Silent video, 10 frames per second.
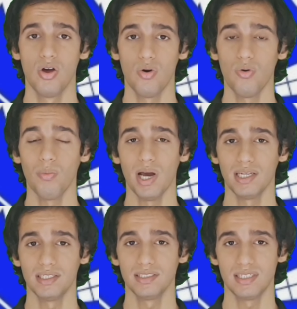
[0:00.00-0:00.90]
وما
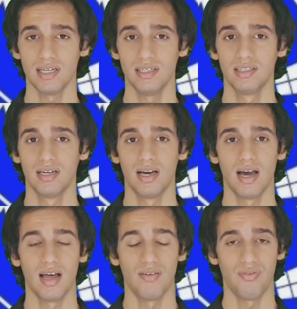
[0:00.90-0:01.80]
ننسى
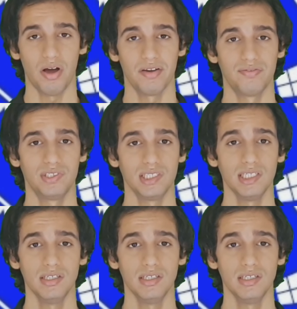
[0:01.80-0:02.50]
ال 5G